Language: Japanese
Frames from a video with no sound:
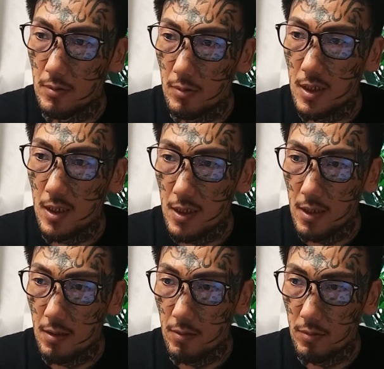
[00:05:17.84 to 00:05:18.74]
俺が
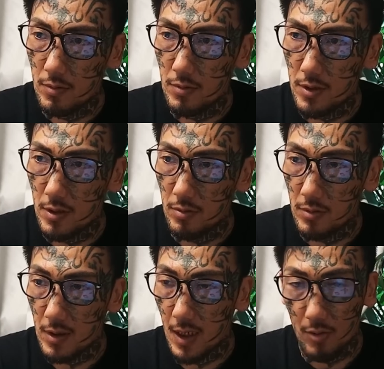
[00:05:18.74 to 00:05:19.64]
ね、本当に
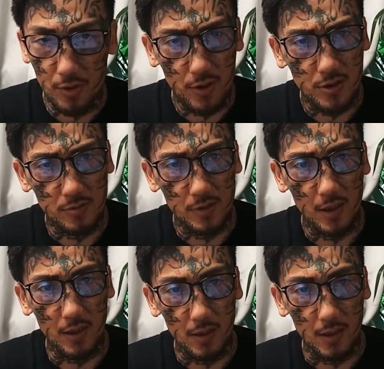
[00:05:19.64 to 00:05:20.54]
こんな顔に入れ墨
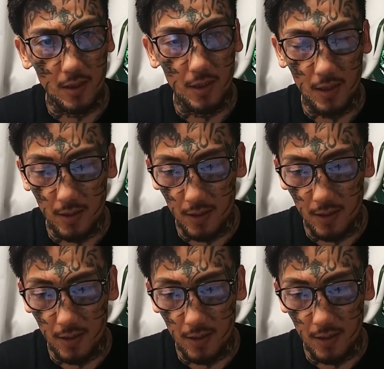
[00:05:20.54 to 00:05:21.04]
だらけで、